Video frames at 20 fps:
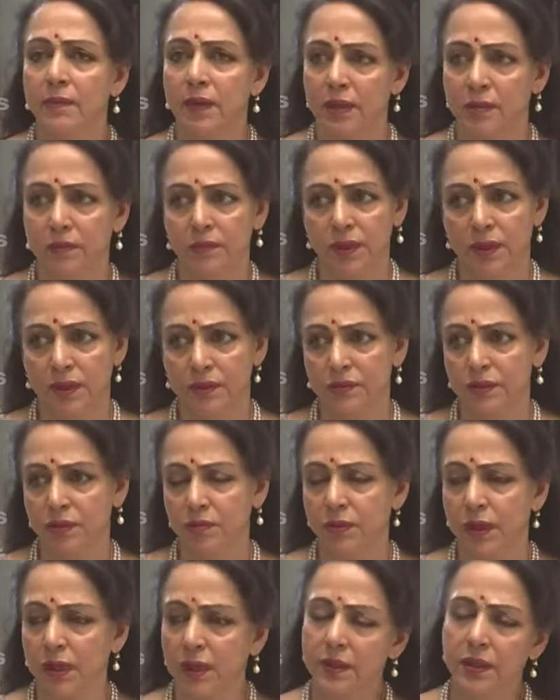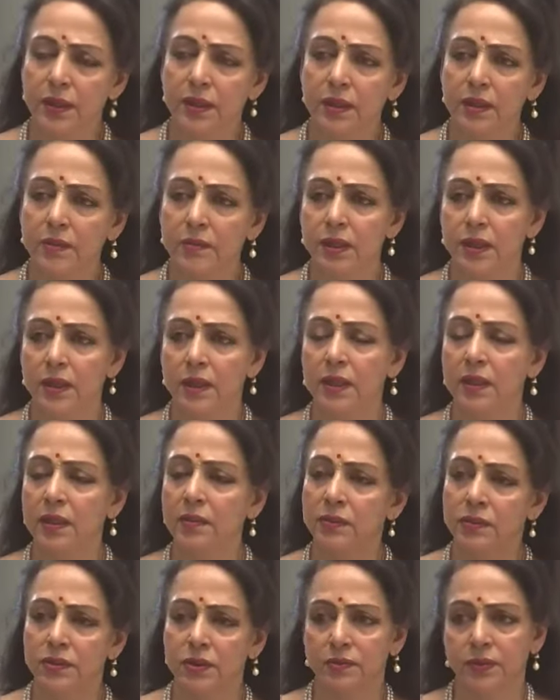मैं मेरा सौभाग्य है मिला
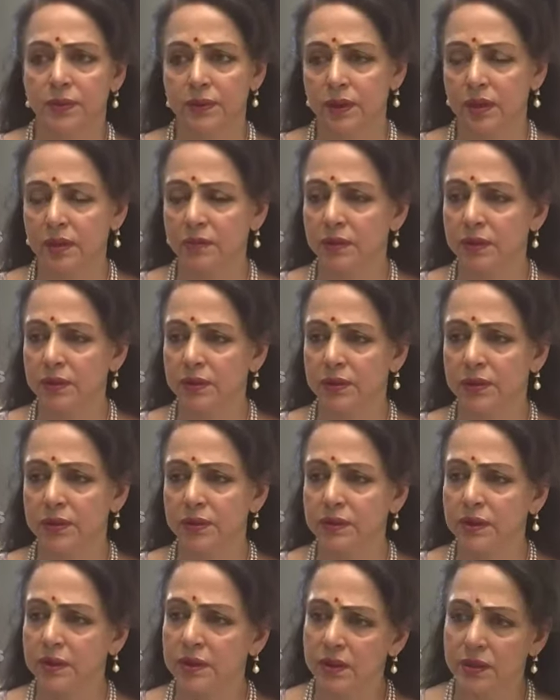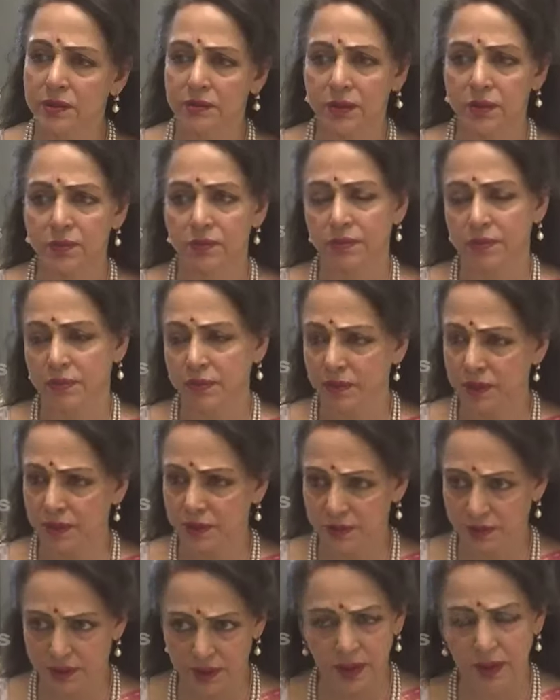है मुझे प्रधानमंत्री जी ने सब
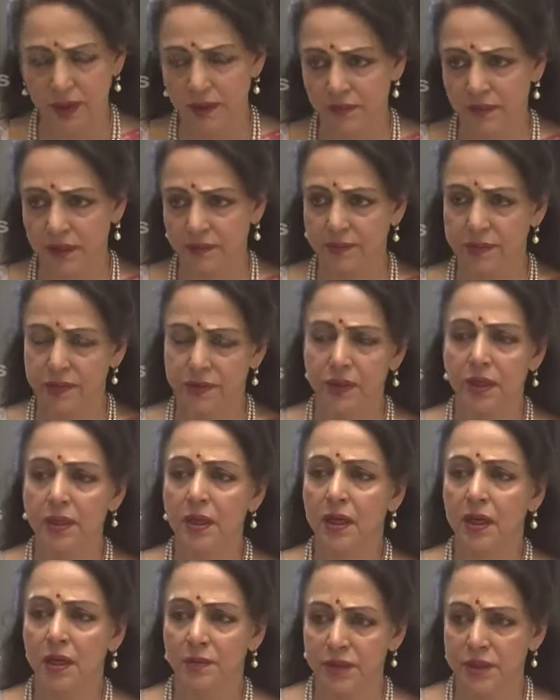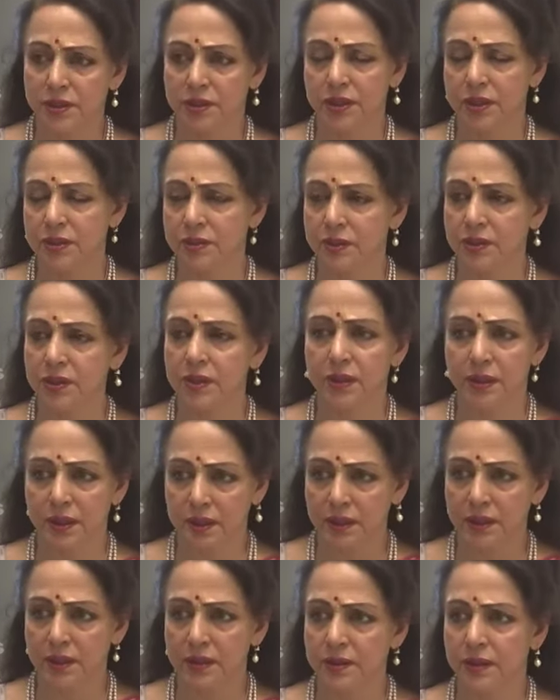ये दिया है वापस अमित शाह जी ने
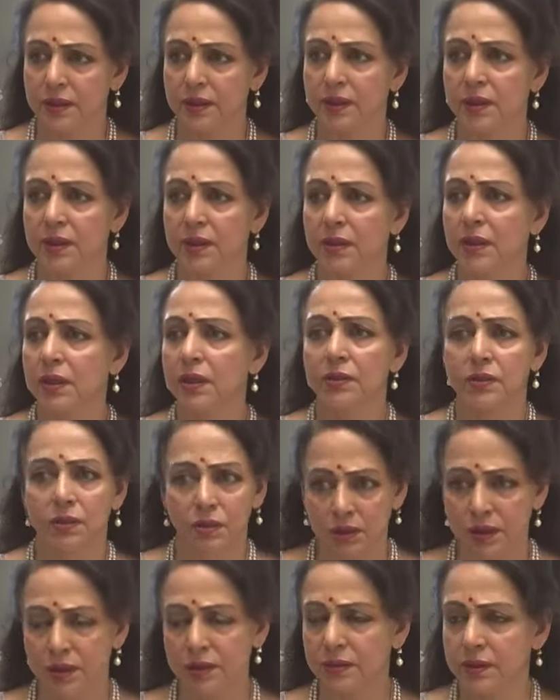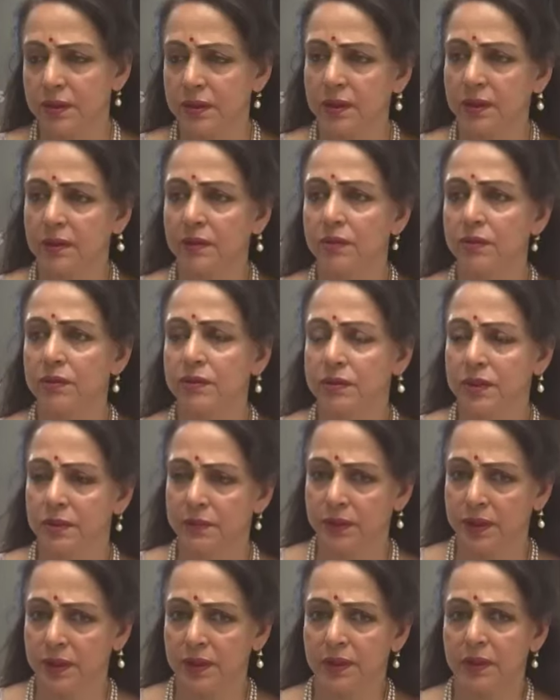नड्डा जी ने योगी जी ने उन
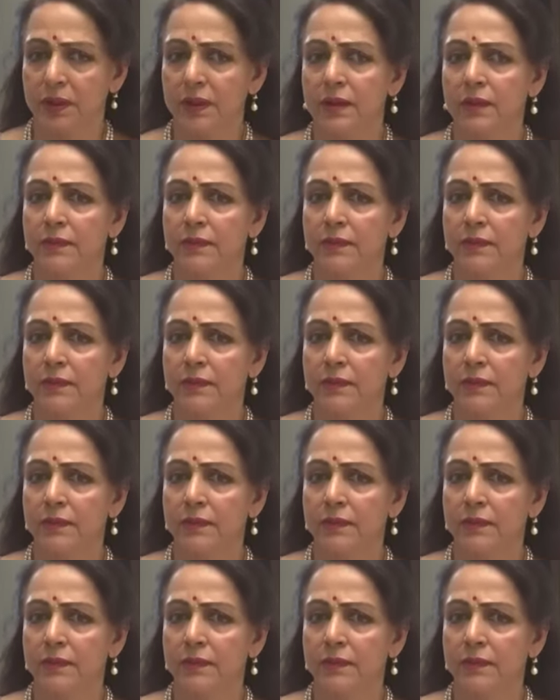सबके